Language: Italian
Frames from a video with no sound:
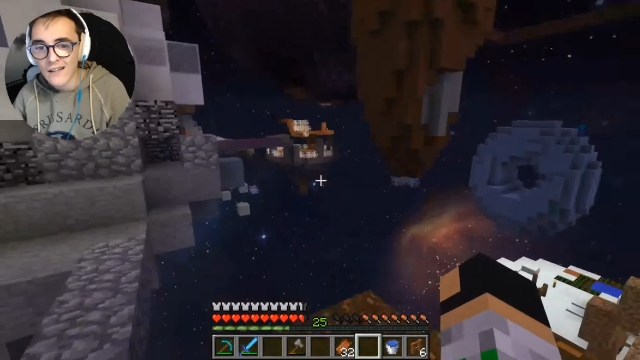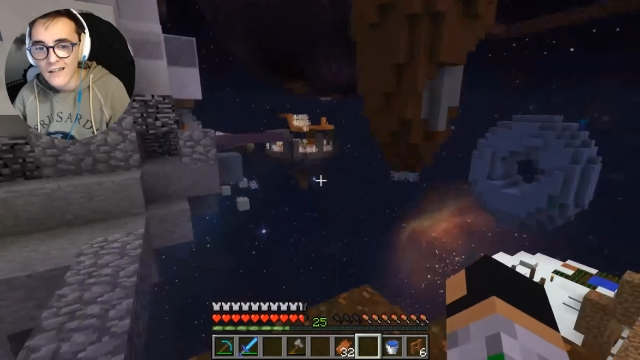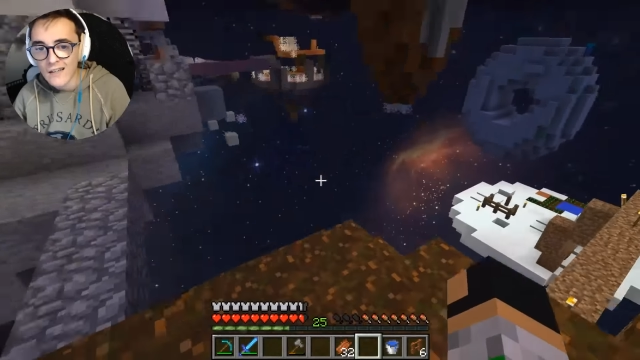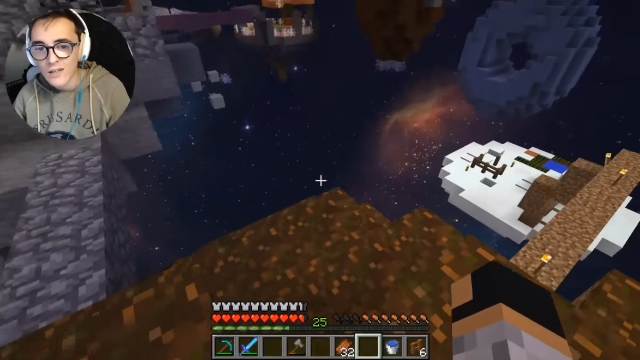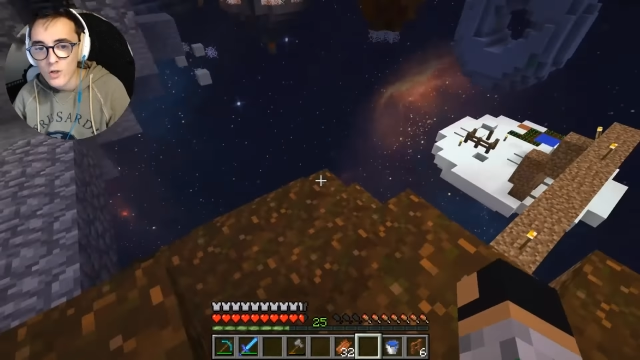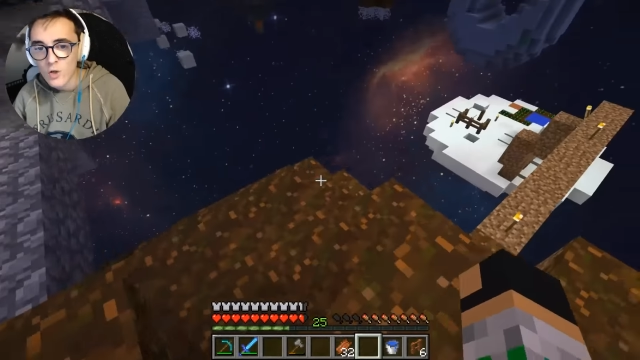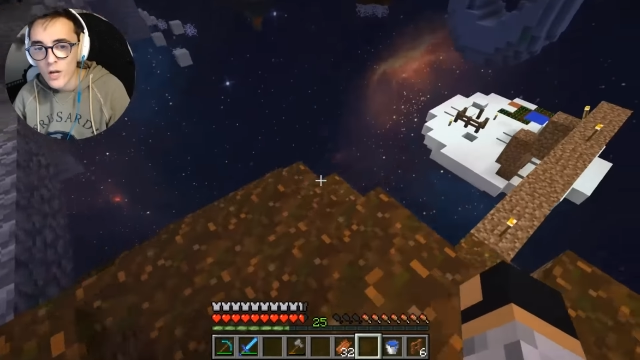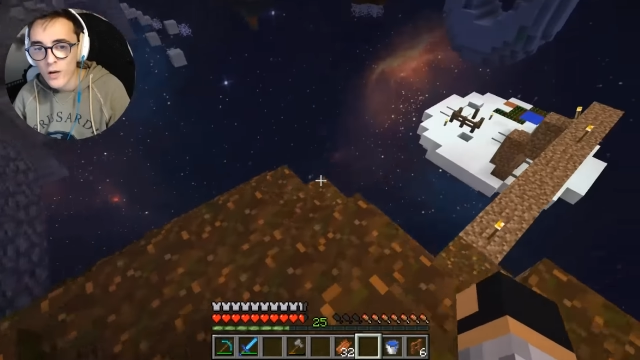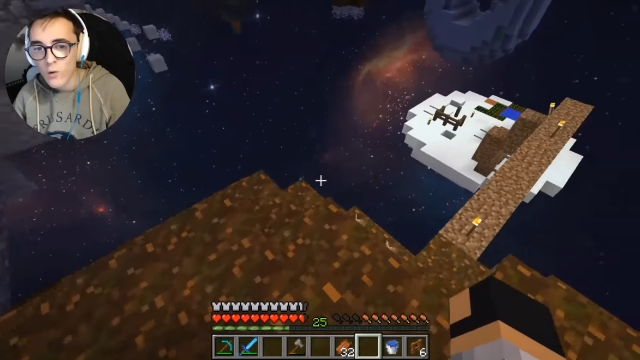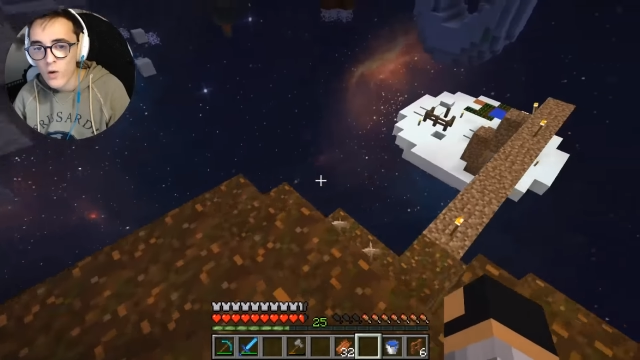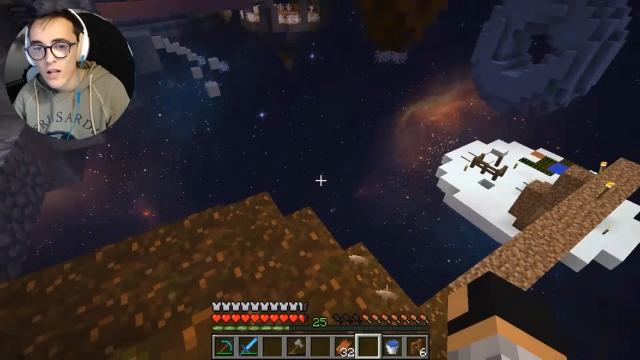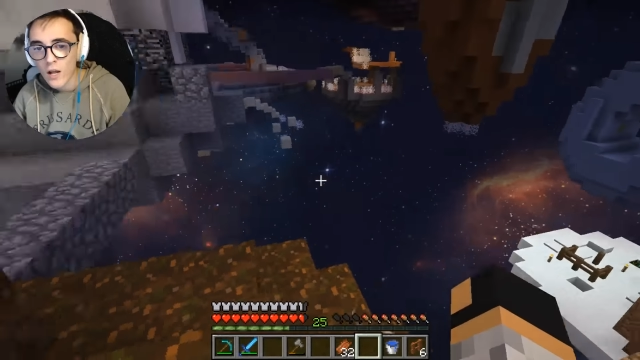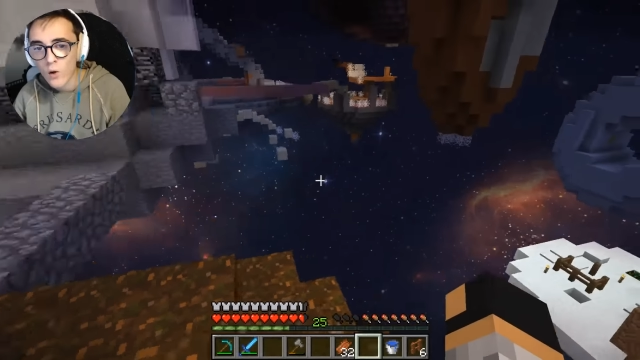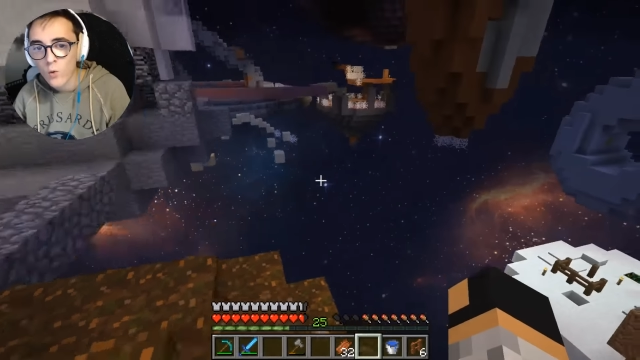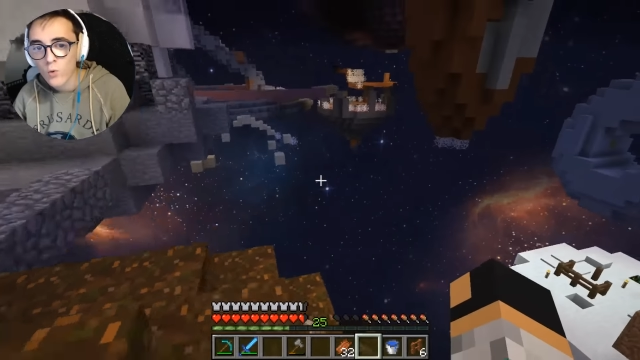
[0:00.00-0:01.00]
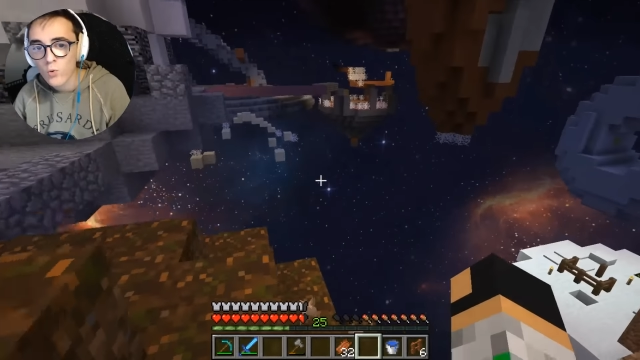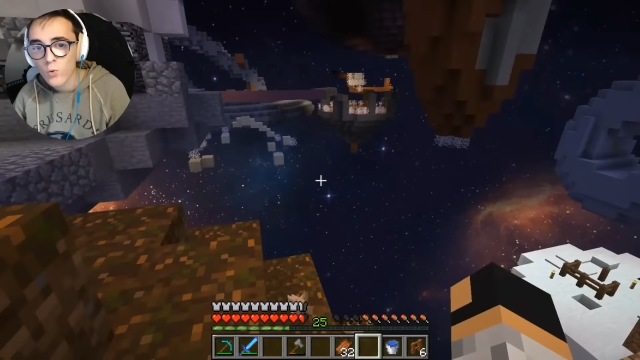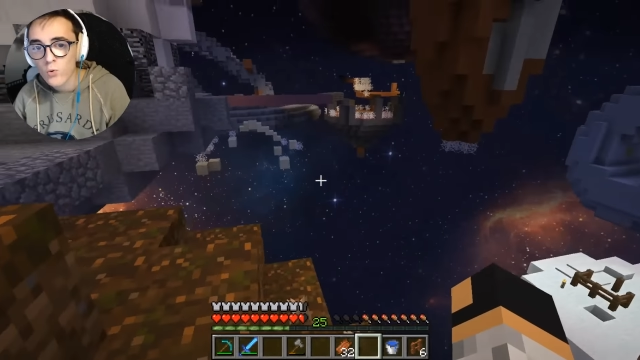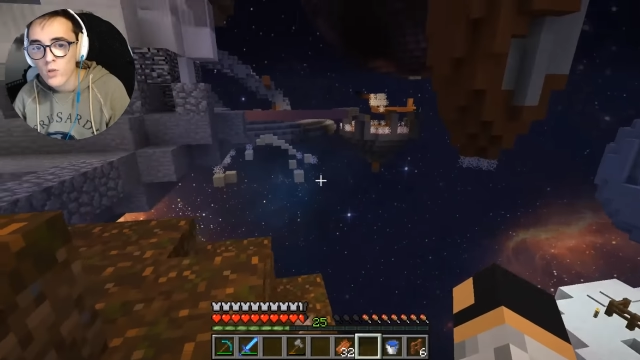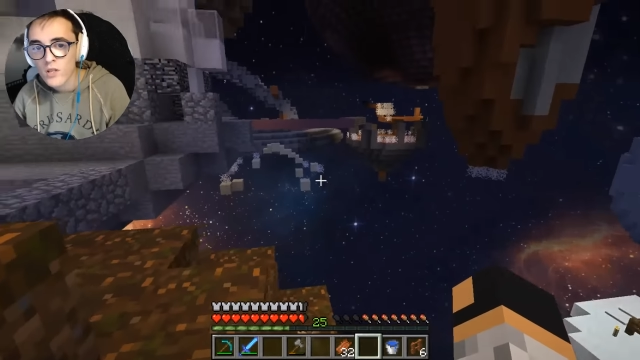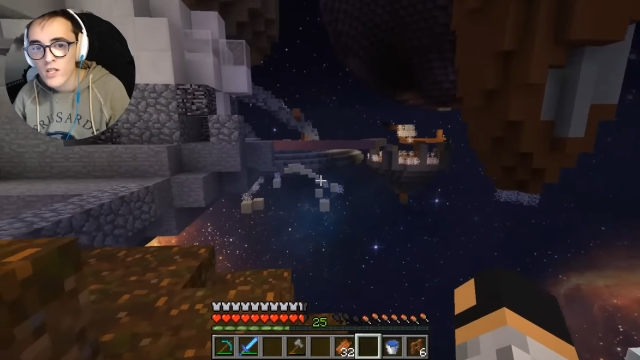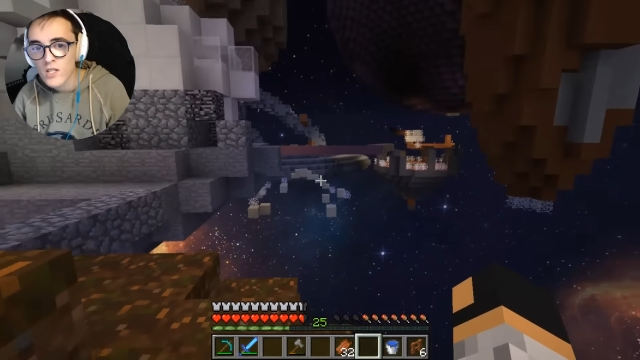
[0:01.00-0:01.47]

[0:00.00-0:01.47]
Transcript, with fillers: Cioè quella con tutti gli